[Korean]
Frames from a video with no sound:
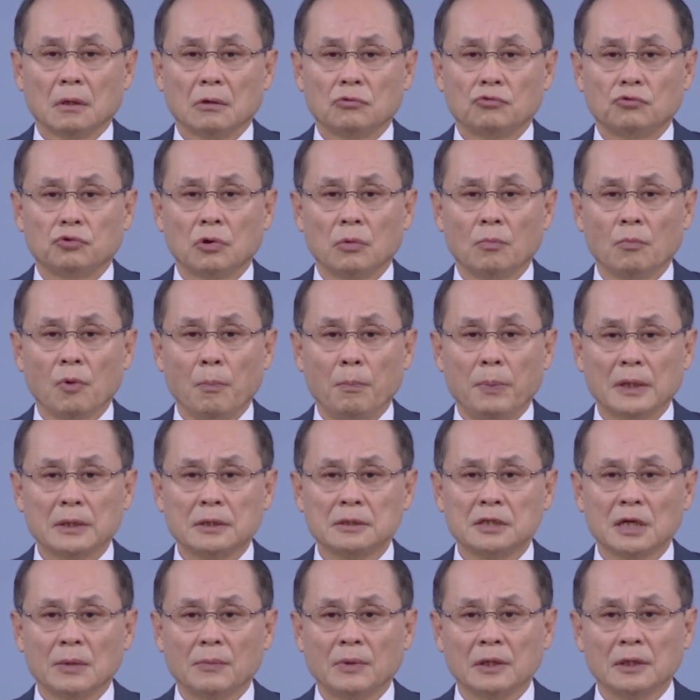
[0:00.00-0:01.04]
구원 못
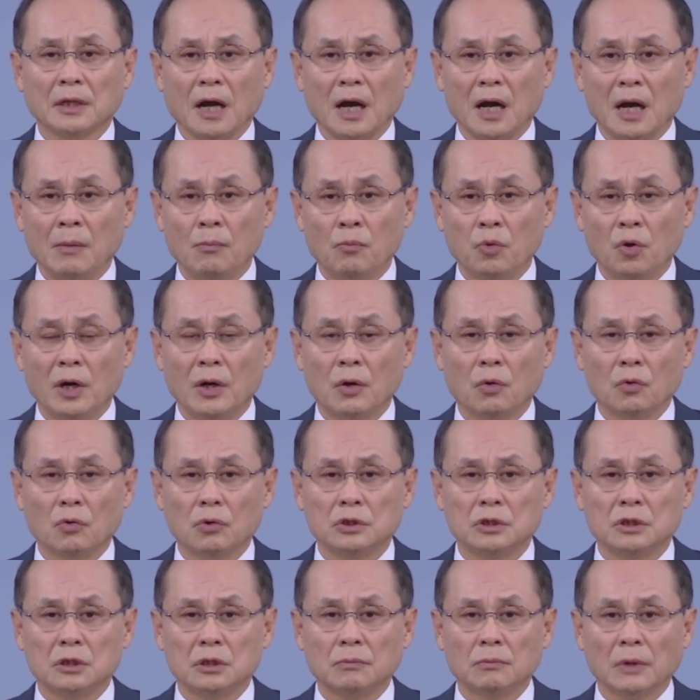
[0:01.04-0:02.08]
받은 자만 다 모아놓고
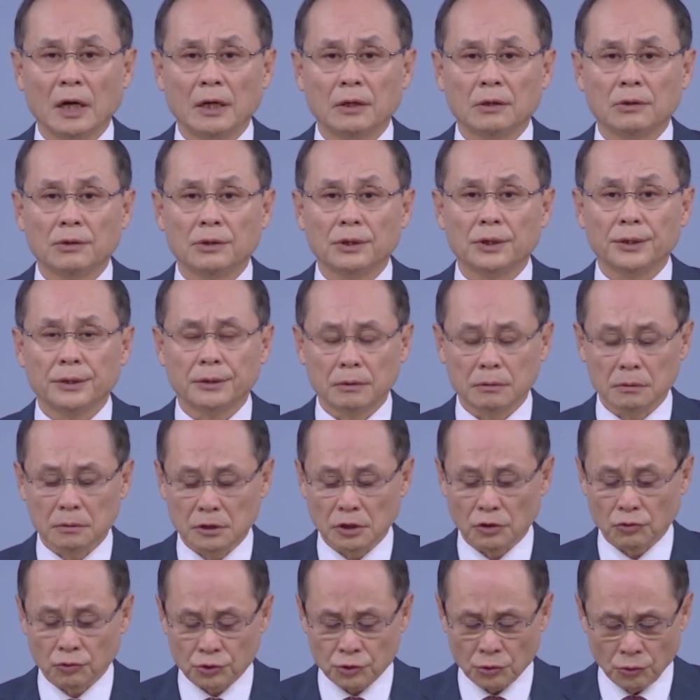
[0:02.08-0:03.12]
지금 하는 거예요.
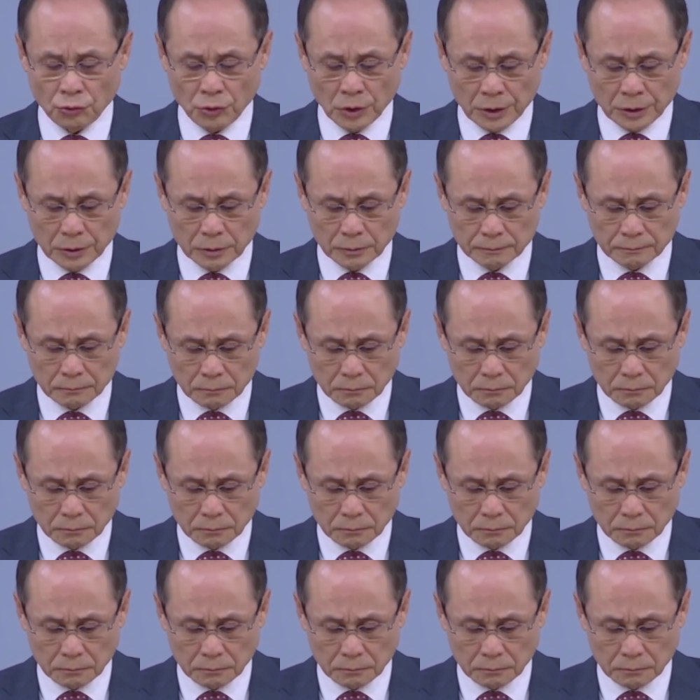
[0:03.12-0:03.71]
지구촌교회는.